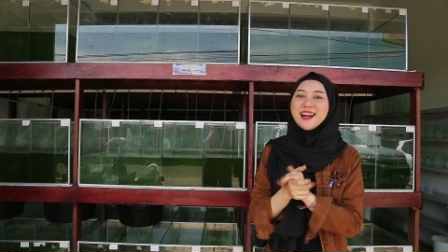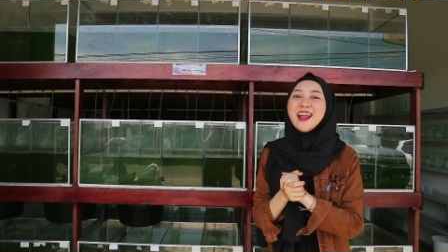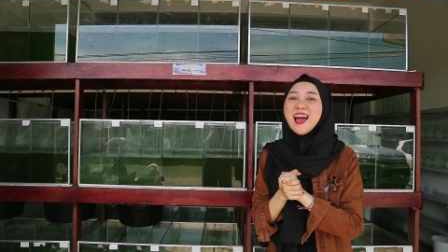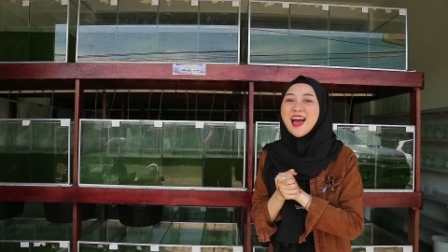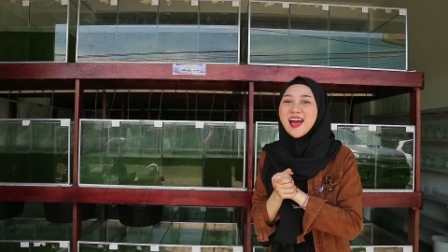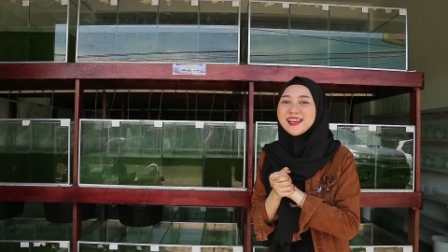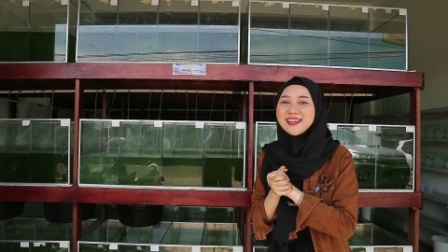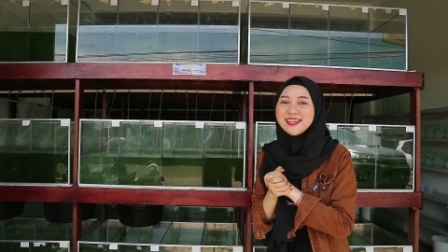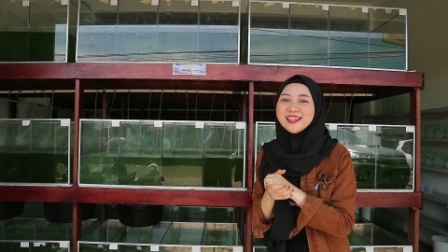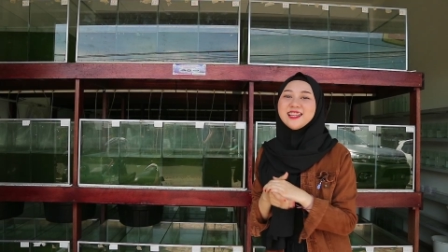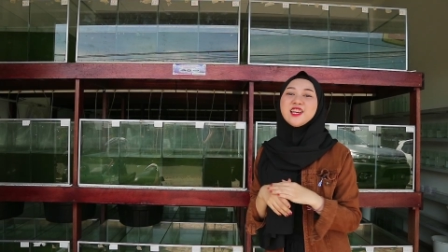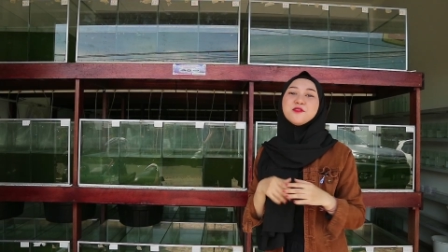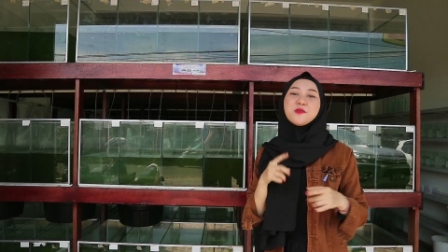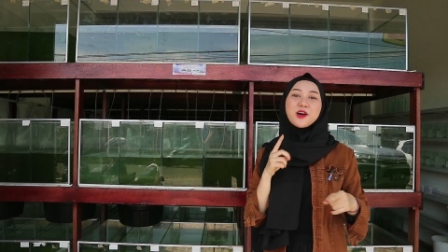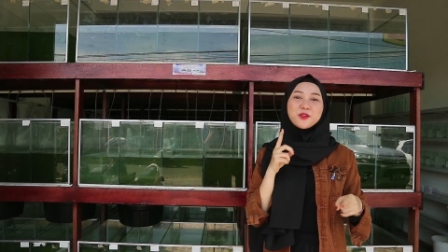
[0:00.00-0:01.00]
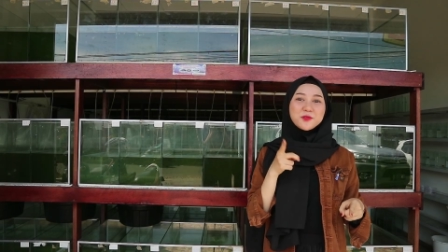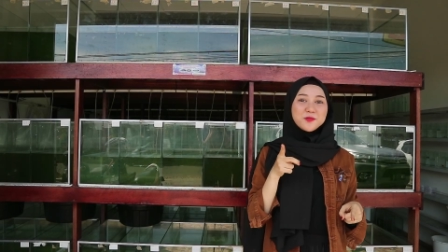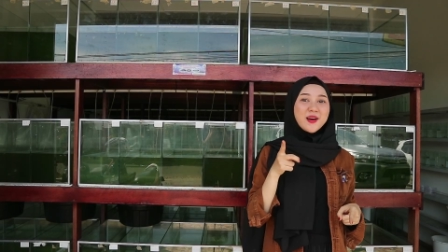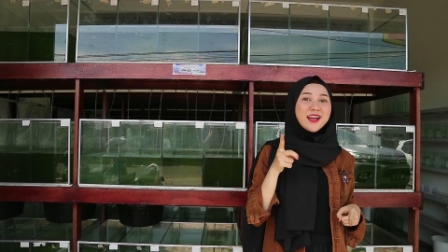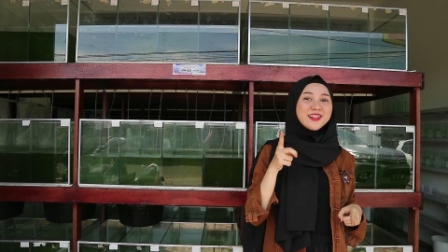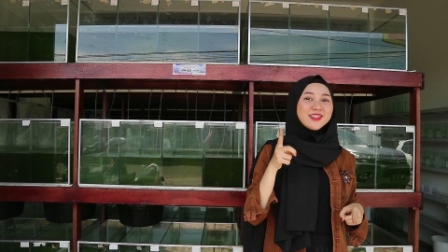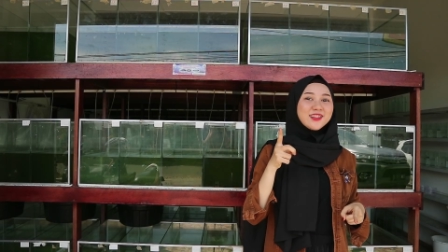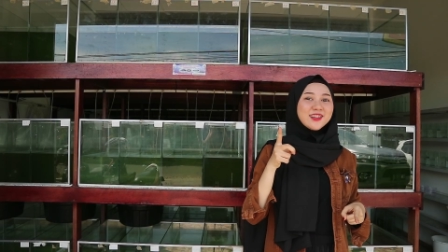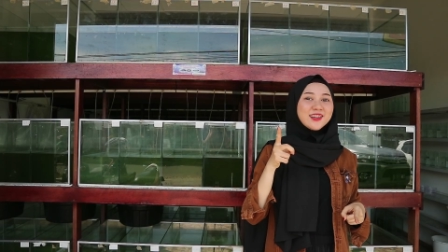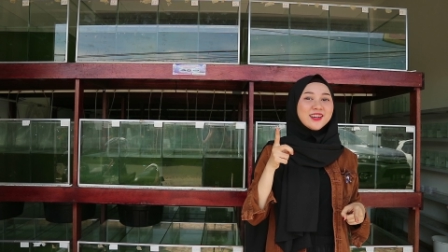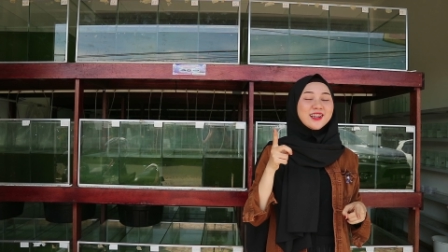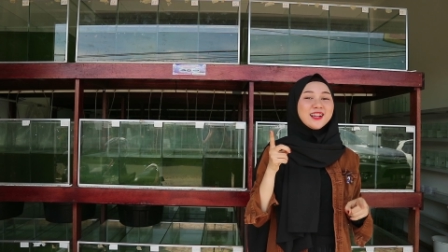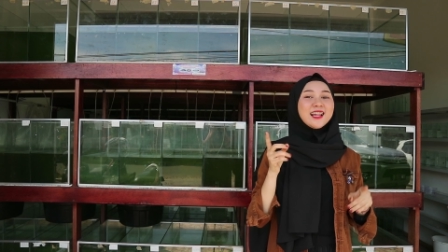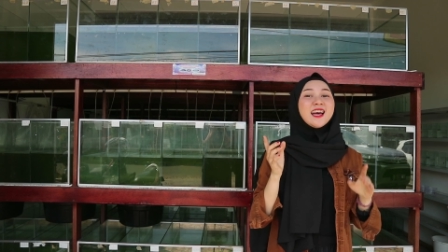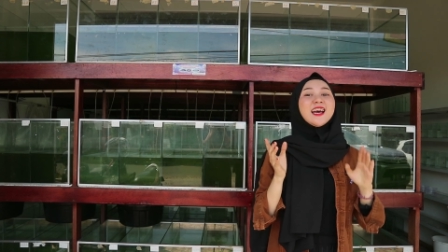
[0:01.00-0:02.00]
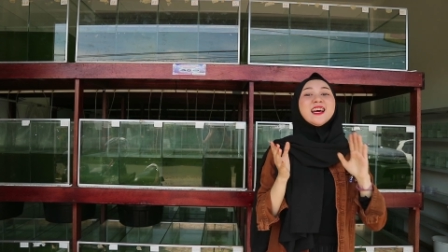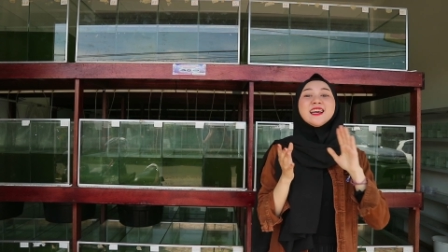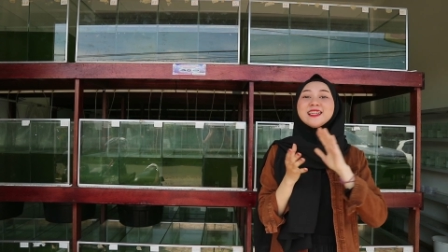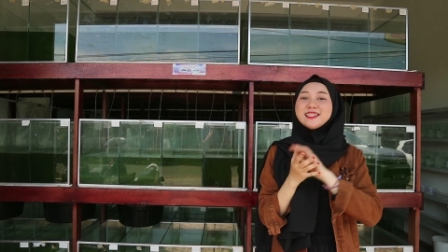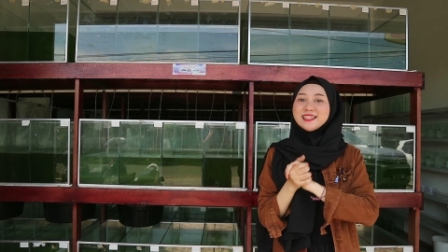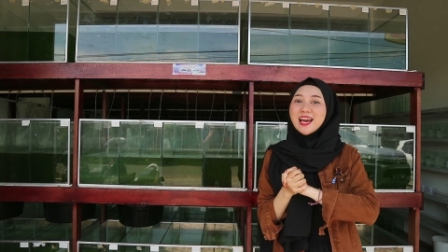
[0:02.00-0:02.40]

Nah, ini baru mantul.